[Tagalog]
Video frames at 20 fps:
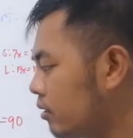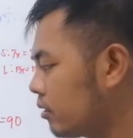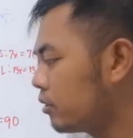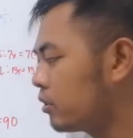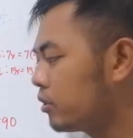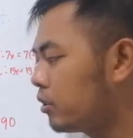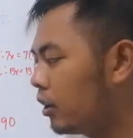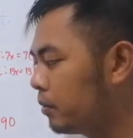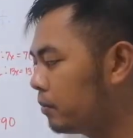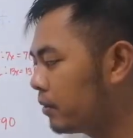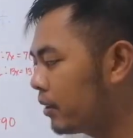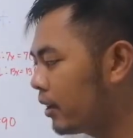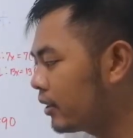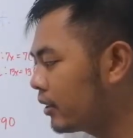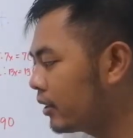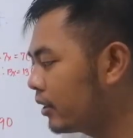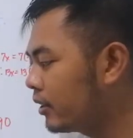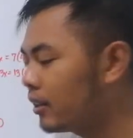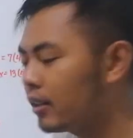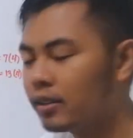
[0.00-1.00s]
So, solve
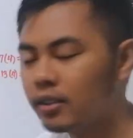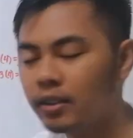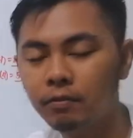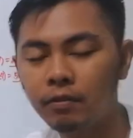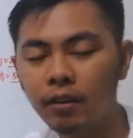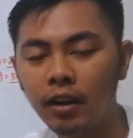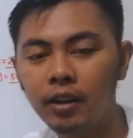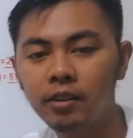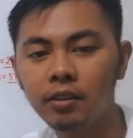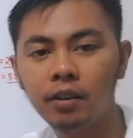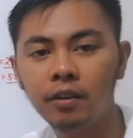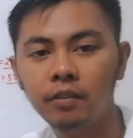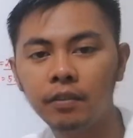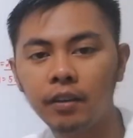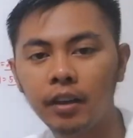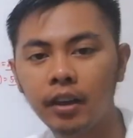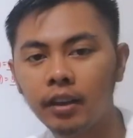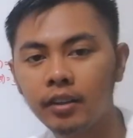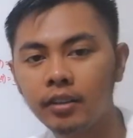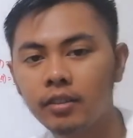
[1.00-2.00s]
natin na si value
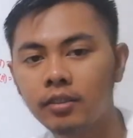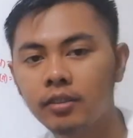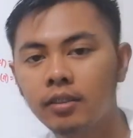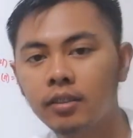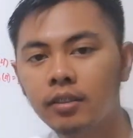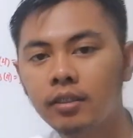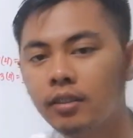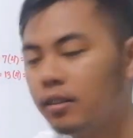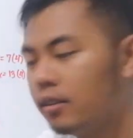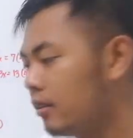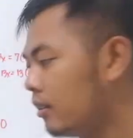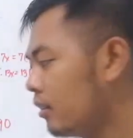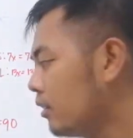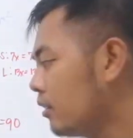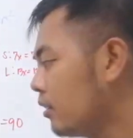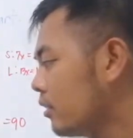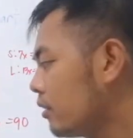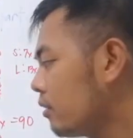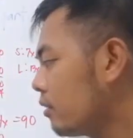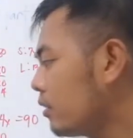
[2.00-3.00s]
of x.
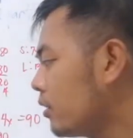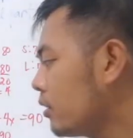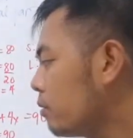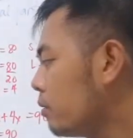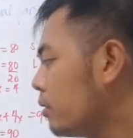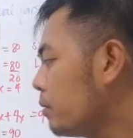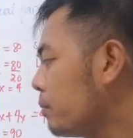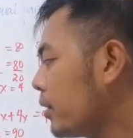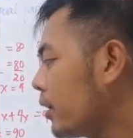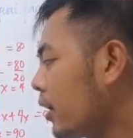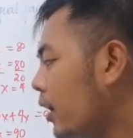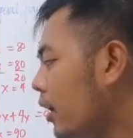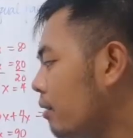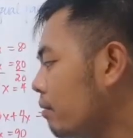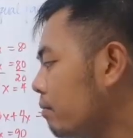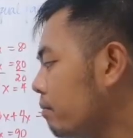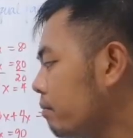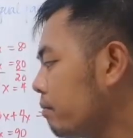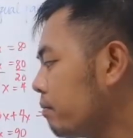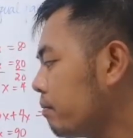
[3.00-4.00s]
So, this will
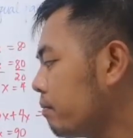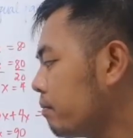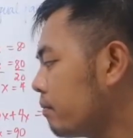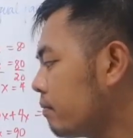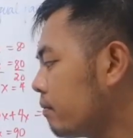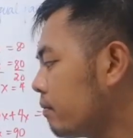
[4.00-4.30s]
become